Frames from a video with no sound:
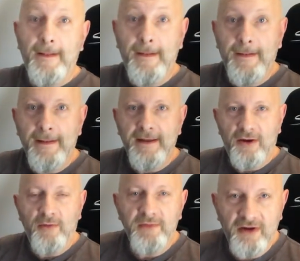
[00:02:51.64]
Ah, ihr
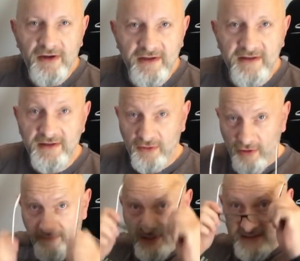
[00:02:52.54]
könnt mich gar nicht richtig
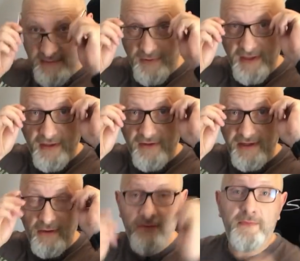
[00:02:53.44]
hören, weil ich die Brille gar
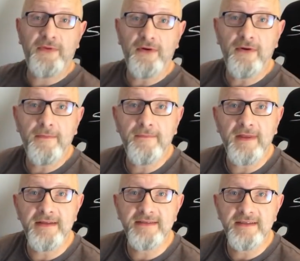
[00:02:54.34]
nicht auch habe. So,
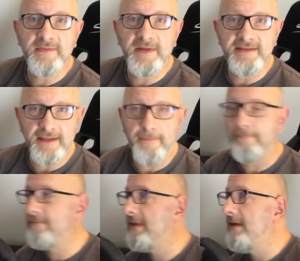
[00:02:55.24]
jetzt geht's besser.
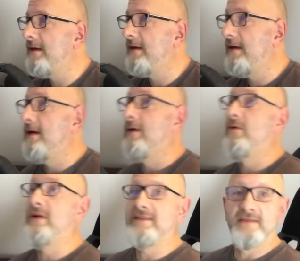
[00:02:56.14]

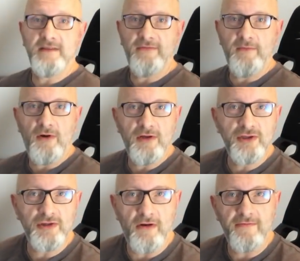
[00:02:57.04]
Und jetzt ist auf einmal
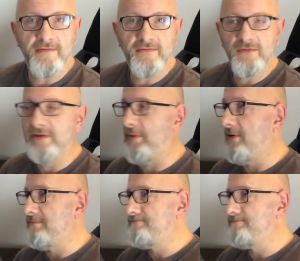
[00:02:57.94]
alles scharf. Wunderbar.